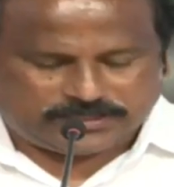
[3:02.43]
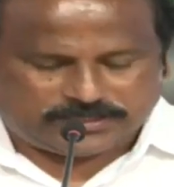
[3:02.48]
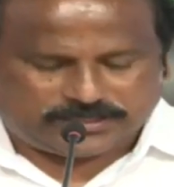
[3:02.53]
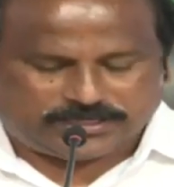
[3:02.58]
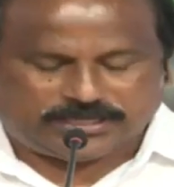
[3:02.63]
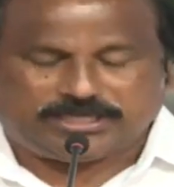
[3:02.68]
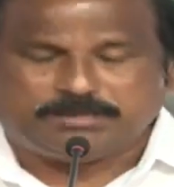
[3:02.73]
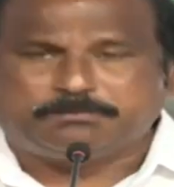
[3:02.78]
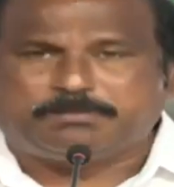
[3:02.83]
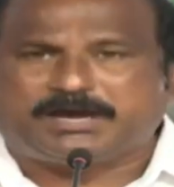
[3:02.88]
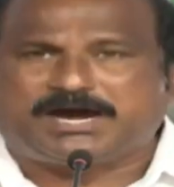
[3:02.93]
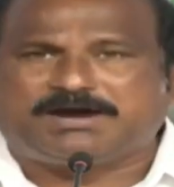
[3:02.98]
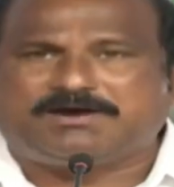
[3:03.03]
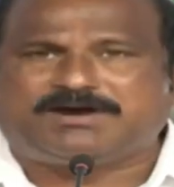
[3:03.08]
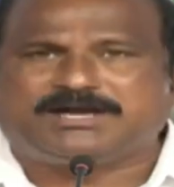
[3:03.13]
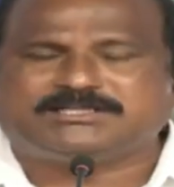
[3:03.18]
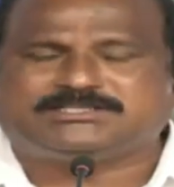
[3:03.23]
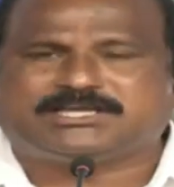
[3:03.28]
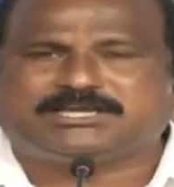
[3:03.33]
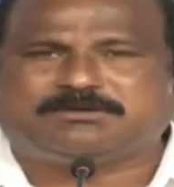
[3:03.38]
నీ
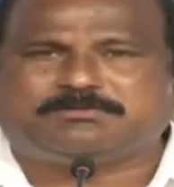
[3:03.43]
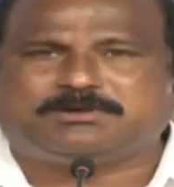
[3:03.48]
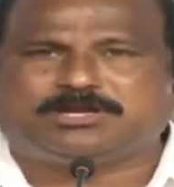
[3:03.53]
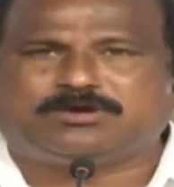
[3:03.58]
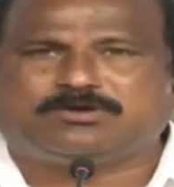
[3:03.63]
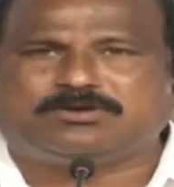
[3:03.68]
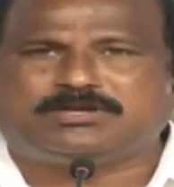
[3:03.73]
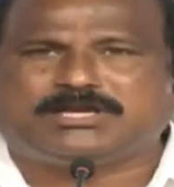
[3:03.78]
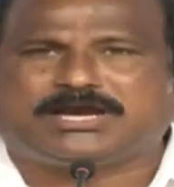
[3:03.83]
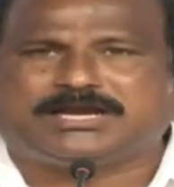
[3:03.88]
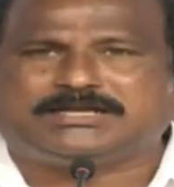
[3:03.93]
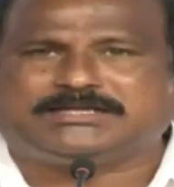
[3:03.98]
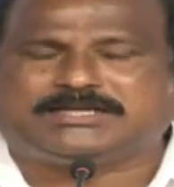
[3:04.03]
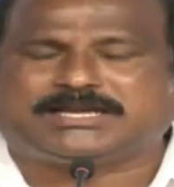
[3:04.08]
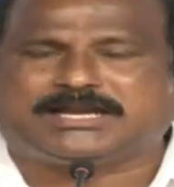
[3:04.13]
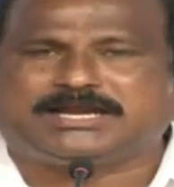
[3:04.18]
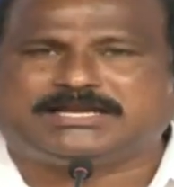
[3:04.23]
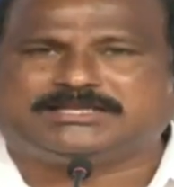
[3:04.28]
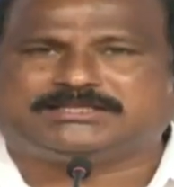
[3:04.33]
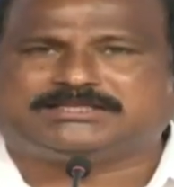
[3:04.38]
భావాజలంలో ఉన్న
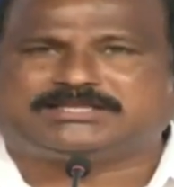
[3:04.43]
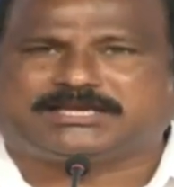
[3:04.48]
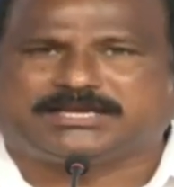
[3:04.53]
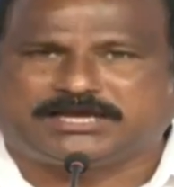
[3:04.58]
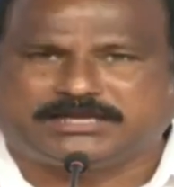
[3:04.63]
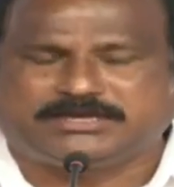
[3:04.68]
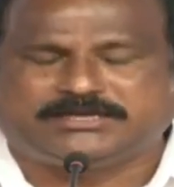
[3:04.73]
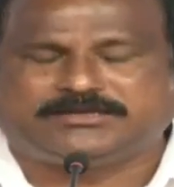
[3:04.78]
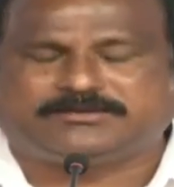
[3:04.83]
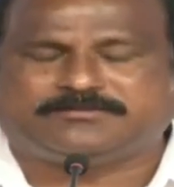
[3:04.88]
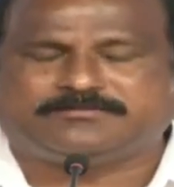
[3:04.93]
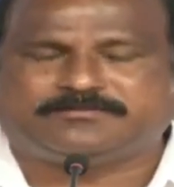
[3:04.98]
అంటరానితనాన్ని